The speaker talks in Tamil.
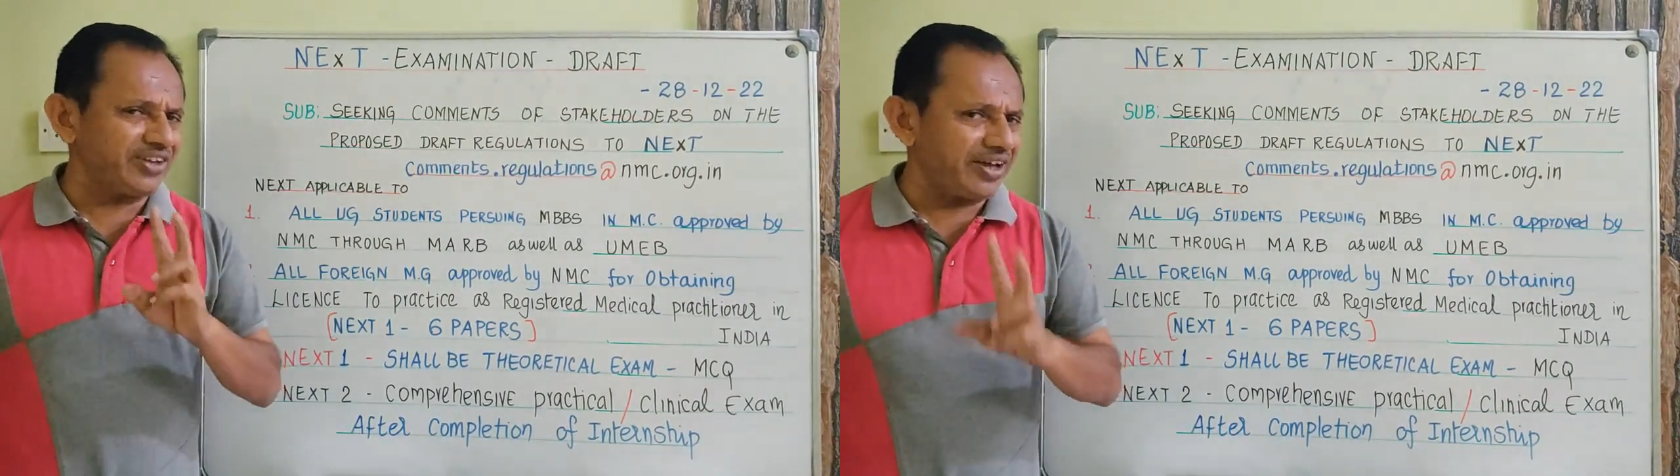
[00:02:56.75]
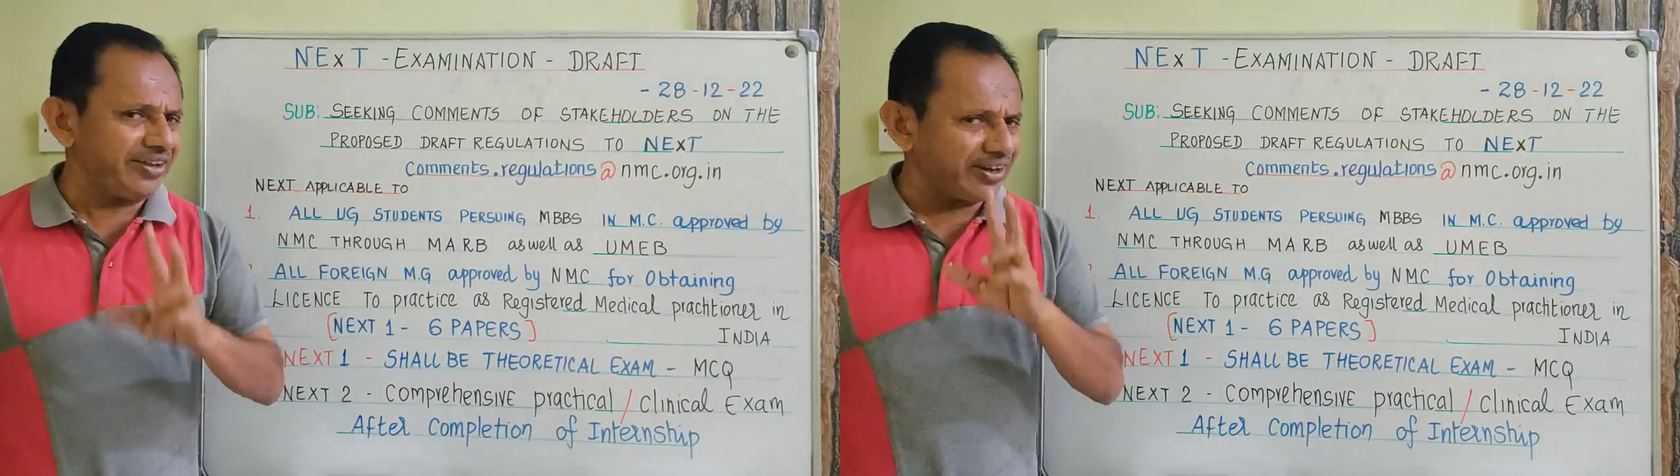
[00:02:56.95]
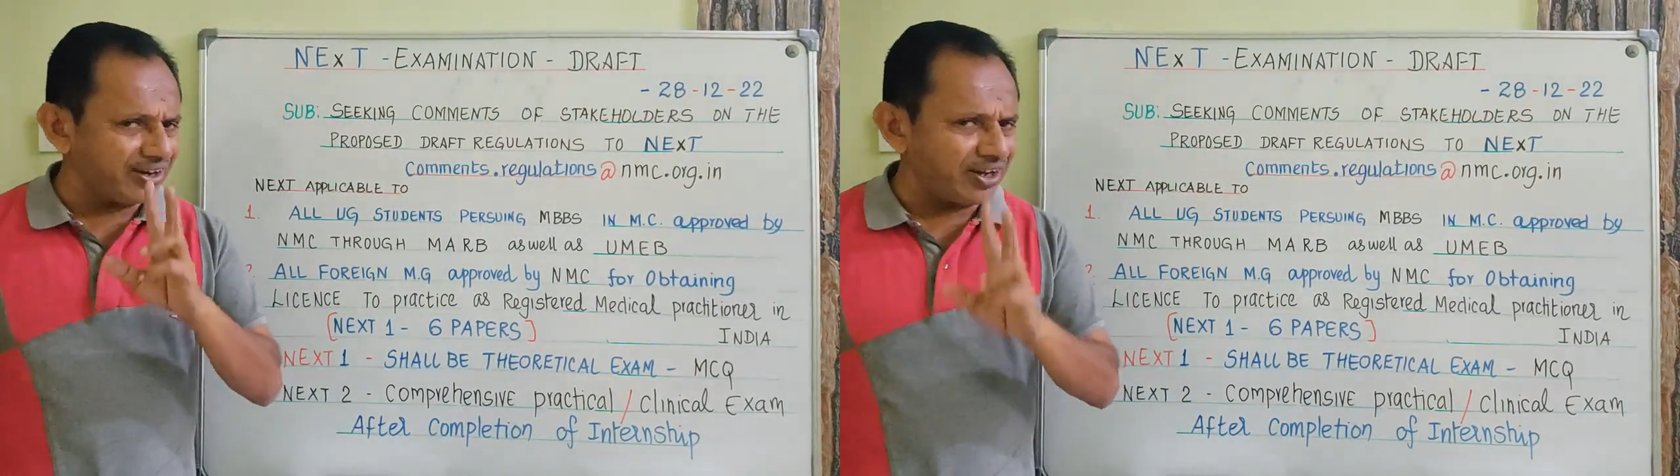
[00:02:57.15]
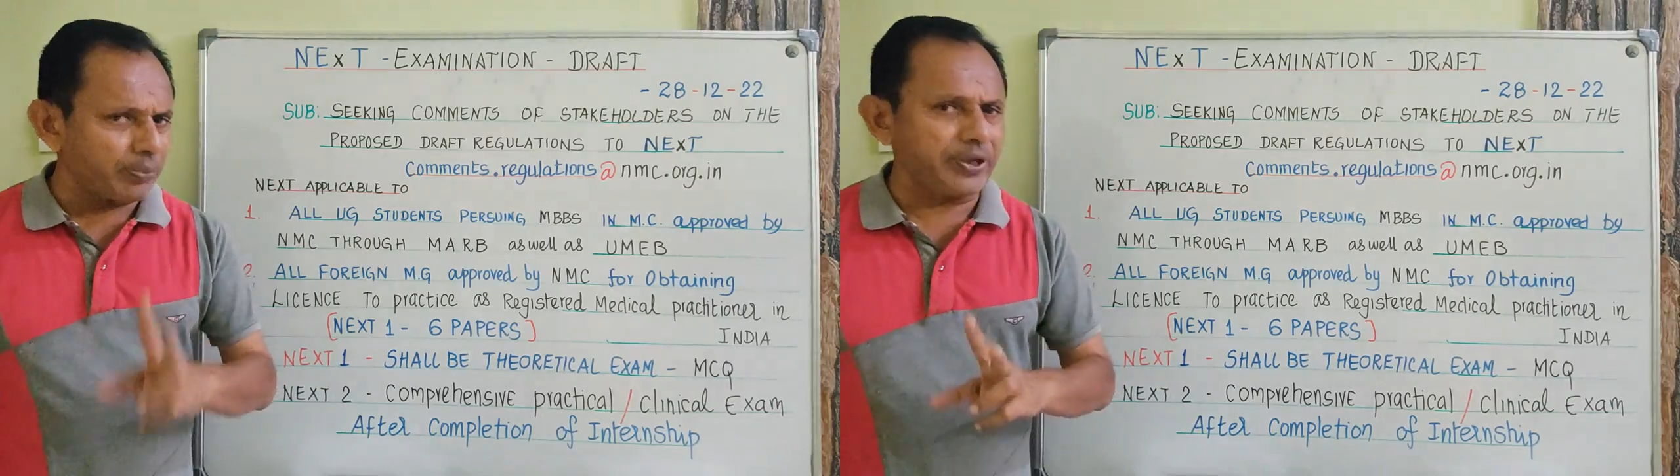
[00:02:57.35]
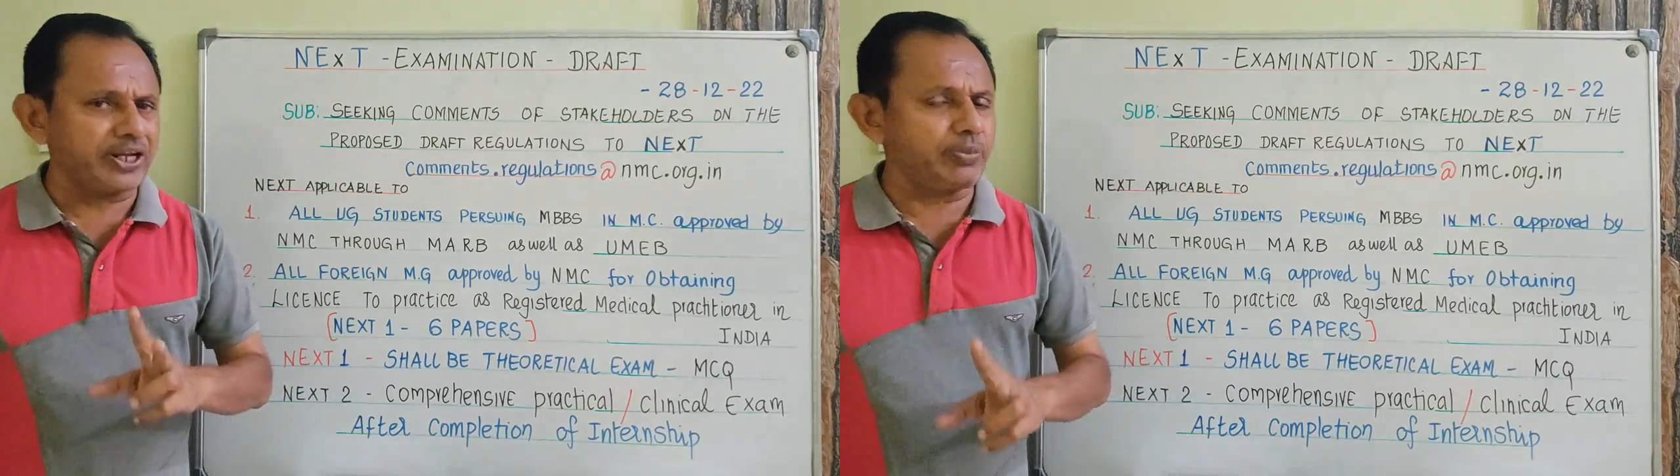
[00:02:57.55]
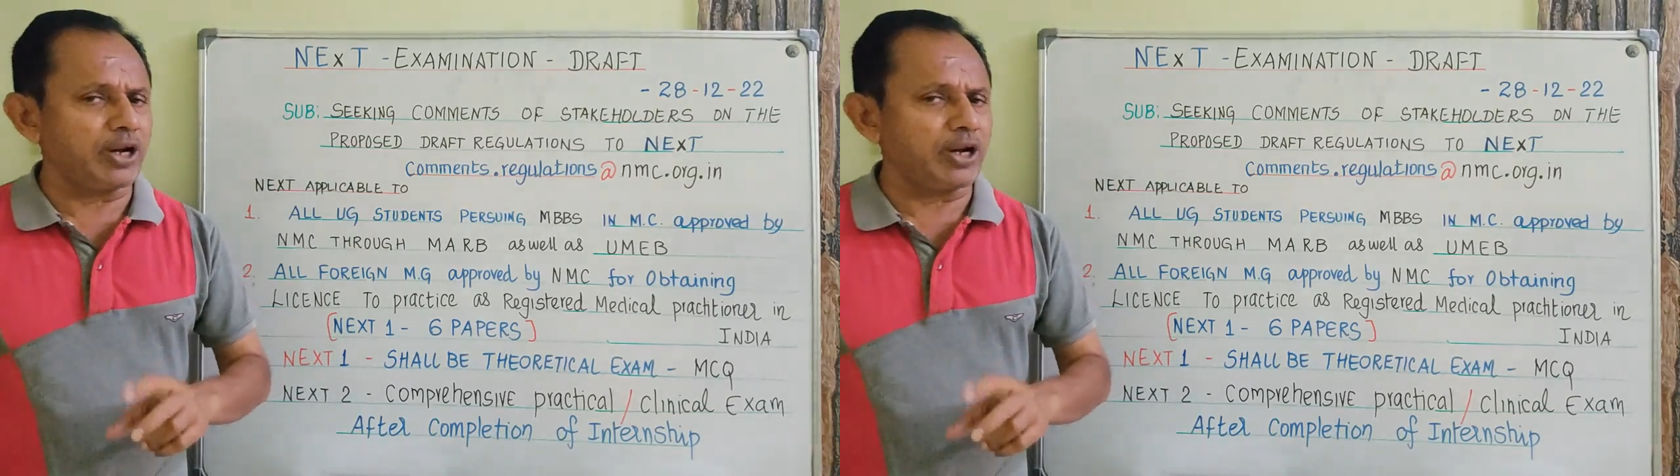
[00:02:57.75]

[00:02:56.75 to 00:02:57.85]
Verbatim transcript: யார் யாருக்கெல்லாம் அப்ளிகபிள்